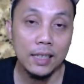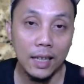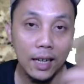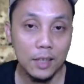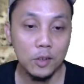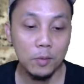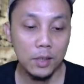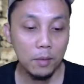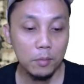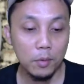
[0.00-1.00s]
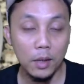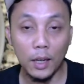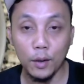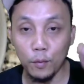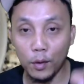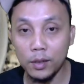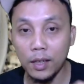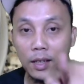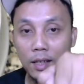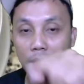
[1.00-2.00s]
Saya akan coba sambungkan handphone
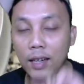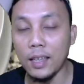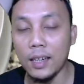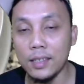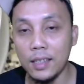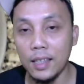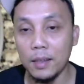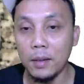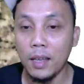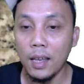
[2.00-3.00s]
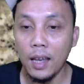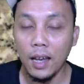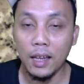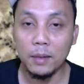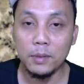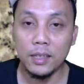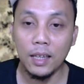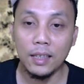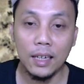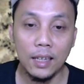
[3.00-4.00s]
saya ke layar sini agar
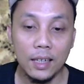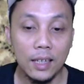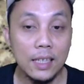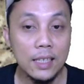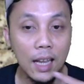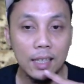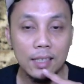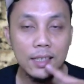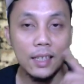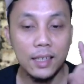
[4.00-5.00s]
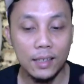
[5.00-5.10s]
bisa terlihat dengan jelas.